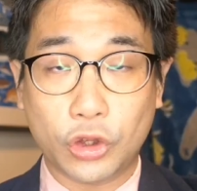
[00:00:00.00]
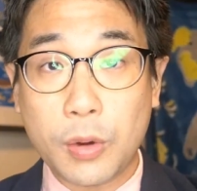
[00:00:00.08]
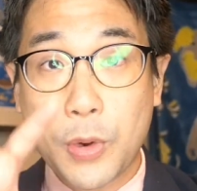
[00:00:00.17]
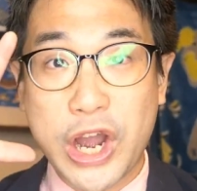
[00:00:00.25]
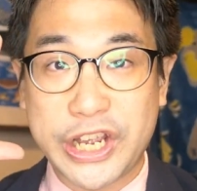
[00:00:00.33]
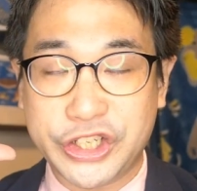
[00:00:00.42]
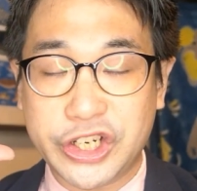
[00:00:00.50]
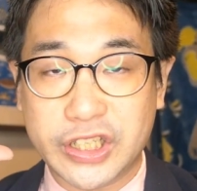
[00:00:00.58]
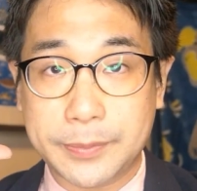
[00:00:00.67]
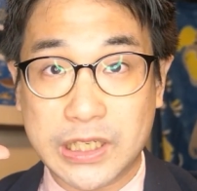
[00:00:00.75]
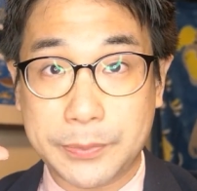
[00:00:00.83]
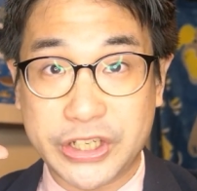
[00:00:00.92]
どうも、はしきり
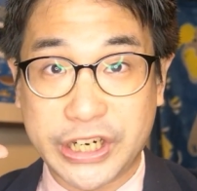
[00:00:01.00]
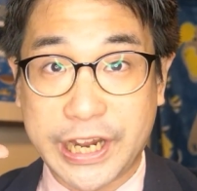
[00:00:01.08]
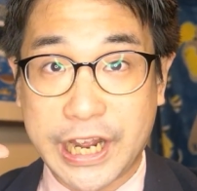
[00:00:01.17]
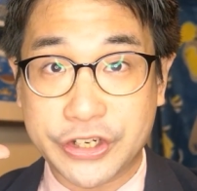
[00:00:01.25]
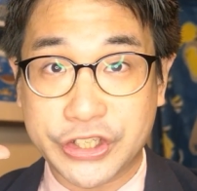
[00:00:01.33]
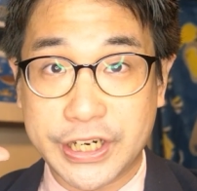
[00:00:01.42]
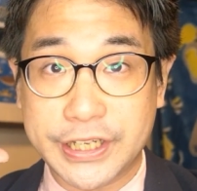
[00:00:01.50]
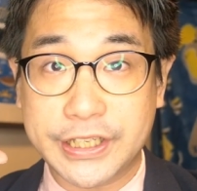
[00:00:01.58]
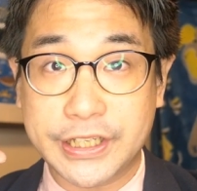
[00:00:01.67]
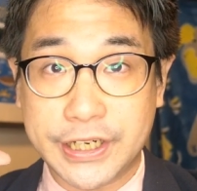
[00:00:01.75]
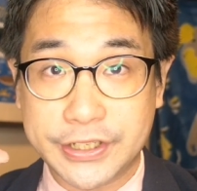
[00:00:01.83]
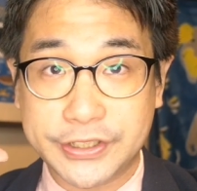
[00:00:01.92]
ざめざめ社会学者
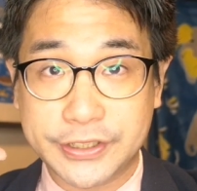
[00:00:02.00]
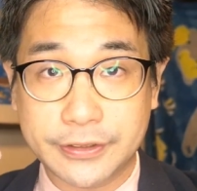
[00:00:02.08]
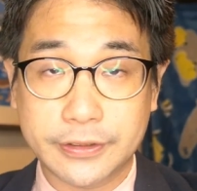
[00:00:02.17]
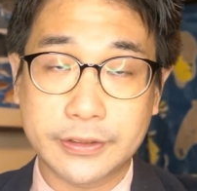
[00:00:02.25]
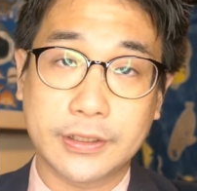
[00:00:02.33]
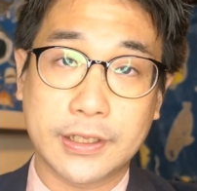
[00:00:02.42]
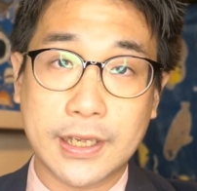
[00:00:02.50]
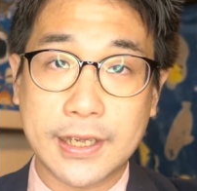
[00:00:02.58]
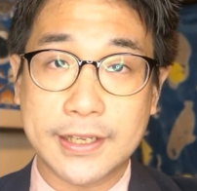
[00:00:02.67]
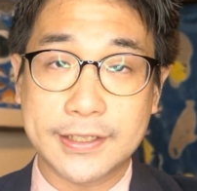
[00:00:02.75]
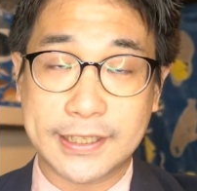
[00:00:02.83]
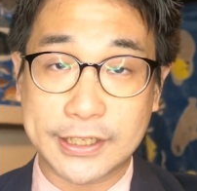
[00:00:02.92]
リッキーです。
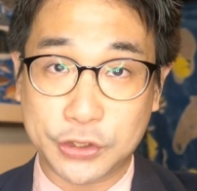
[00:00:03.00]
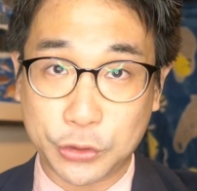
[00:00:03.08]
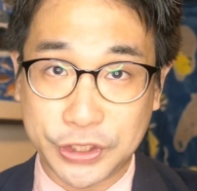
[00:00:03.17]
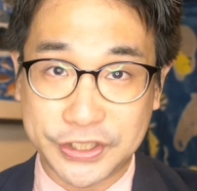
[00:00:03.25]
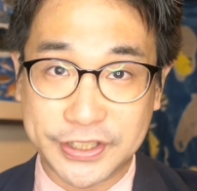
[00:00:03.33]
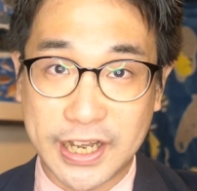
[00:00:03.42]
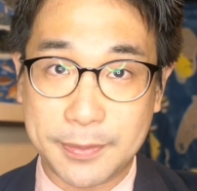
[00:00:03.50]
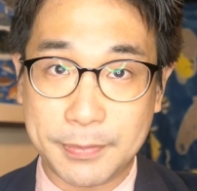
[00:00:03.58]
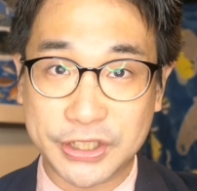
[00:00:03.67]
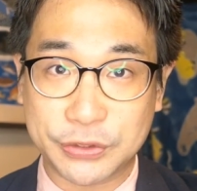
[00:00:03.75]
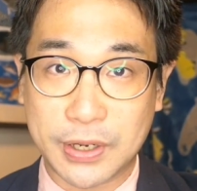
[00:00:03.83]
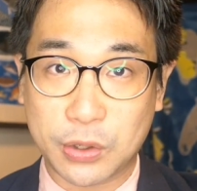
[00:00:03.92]
早速ですが、
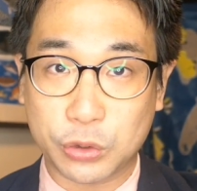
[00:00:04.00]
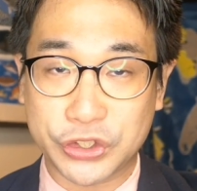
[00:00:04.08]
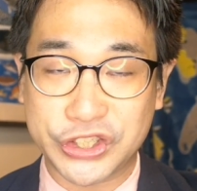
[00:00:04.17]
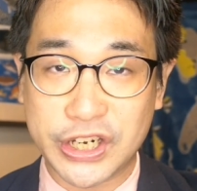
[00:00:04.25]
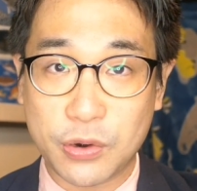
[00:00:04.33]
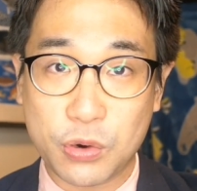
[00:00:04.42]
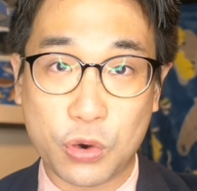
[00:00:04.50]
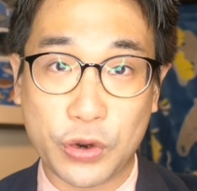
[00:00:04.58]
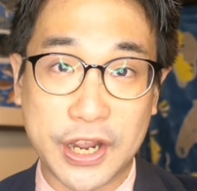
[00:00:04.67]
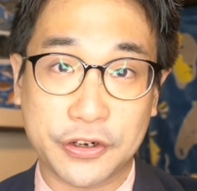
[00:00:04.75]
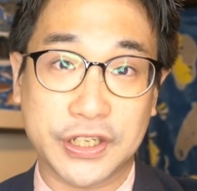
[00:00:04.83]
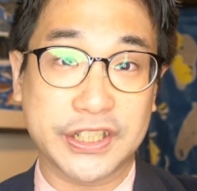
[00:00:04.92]
まずはこちらを
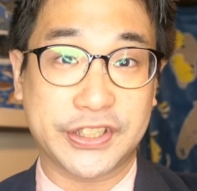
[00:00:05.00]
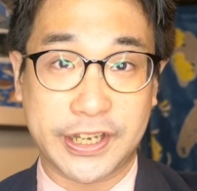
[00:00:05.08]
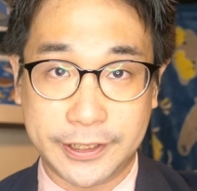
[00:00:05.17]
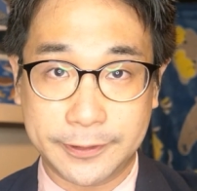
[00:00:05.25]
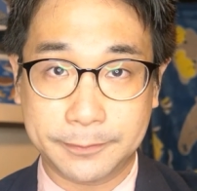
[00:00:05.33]
ご覧ください。